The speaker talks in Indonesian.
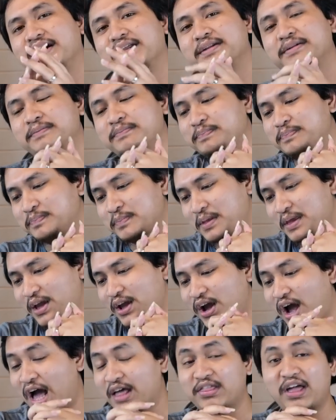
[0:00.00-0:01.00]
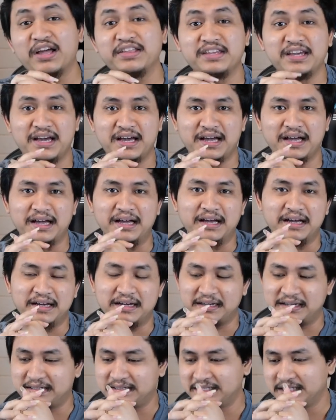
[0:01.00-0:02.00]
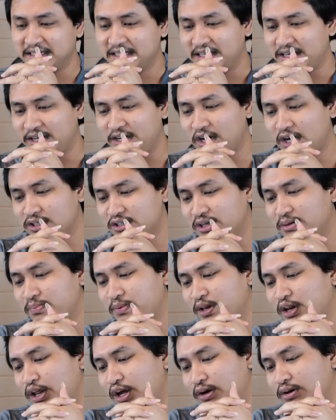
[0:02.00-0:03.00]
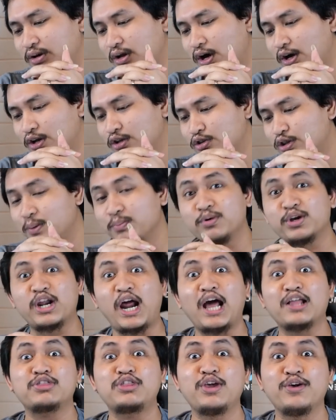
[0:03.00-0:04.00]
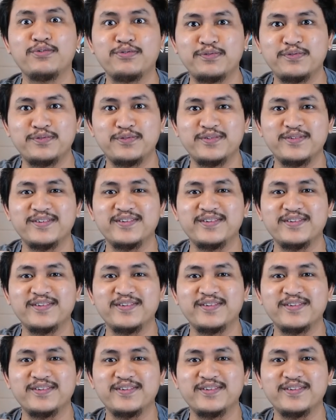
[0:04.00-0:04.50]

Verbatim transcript: kan? Katanya. Ini hasil pilihan dari tim kreatif.